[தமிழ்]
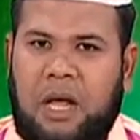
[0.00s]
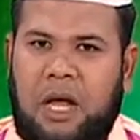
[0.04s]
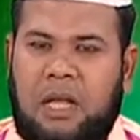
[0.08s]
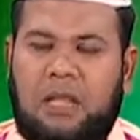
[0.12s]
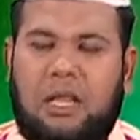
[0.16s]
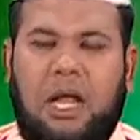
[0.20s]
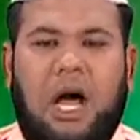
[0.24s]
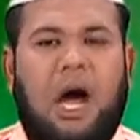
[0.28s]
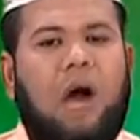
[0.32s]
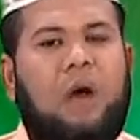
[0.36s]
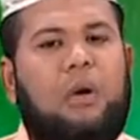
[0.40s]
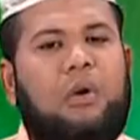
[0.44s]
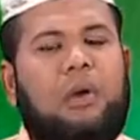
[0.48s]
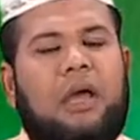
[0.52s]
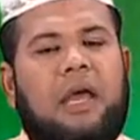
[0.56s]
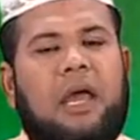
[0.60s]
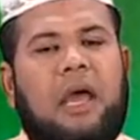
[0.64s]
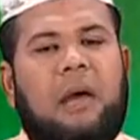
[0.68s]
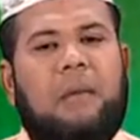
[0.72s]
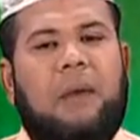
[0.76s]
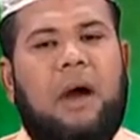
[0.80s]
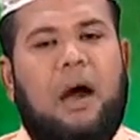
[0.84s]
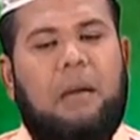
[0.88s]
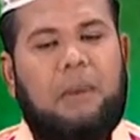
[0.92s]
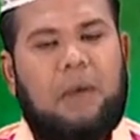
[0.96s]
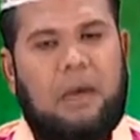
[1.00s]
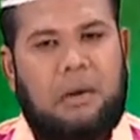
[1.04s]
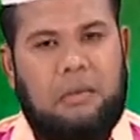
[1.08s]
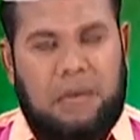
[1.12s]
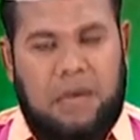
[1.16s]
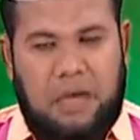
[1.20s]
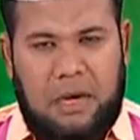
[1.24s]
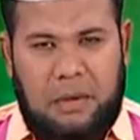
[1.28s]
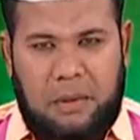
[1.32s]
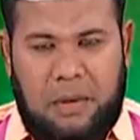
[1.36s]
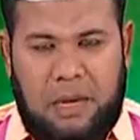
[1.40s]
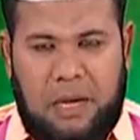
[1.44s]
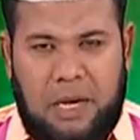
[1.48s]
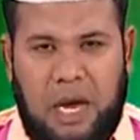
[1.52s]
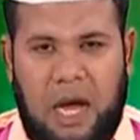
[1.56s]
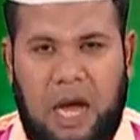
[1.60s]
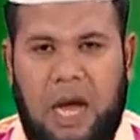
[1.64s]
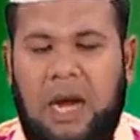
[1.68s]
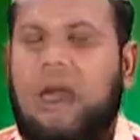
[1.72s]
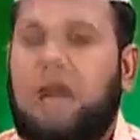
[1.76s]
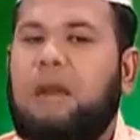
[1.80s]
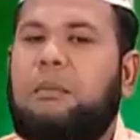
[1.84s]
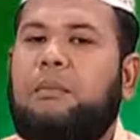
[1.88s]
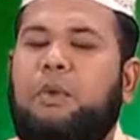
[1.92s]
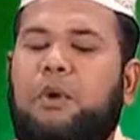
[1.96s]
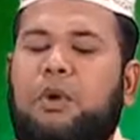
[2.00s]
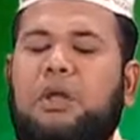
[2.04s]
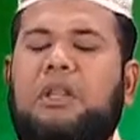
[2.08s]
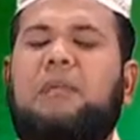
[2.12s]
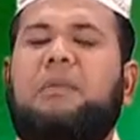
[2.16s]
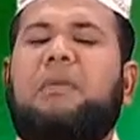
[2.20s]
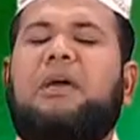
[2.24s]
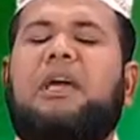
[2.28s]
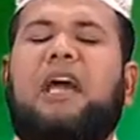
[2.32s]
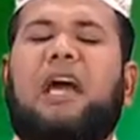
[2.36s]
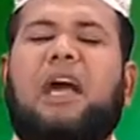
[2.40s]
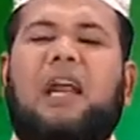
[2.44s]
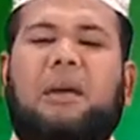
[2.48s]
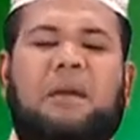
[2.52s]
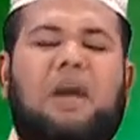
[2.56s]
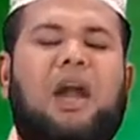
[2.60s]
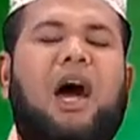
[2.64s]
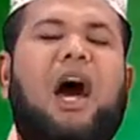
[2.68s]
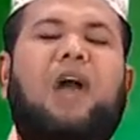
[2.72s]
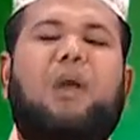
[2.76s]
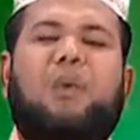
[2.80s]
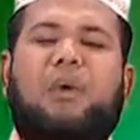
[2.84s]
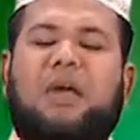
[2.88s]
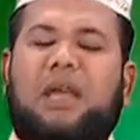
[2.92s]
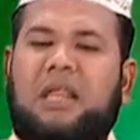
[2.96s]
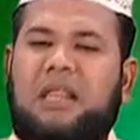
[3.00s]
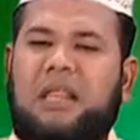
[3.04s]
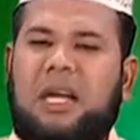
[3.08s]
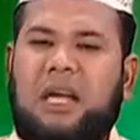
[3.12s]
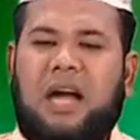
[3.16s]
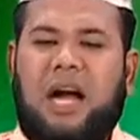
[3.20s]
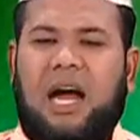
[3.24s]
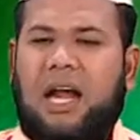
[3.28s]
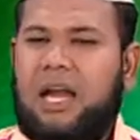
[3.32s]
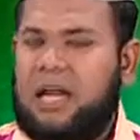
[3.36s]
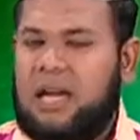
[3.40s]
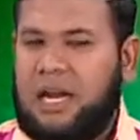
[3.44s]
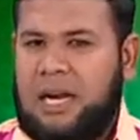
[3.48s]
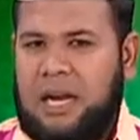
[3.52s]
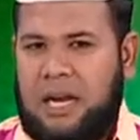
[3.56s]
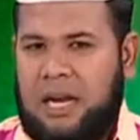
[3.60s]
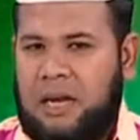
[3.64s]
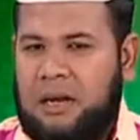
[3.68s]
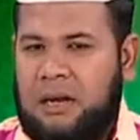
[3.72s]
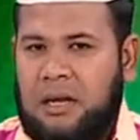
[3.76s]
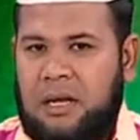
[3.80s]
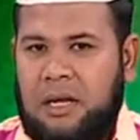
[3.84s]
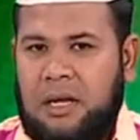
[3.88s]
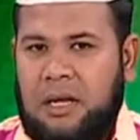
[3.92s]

அல்லாஹுடைய மாபெரும் கிருபையினால் புனிதமிக்க ரமலானுடைய இந்த காலங்களில்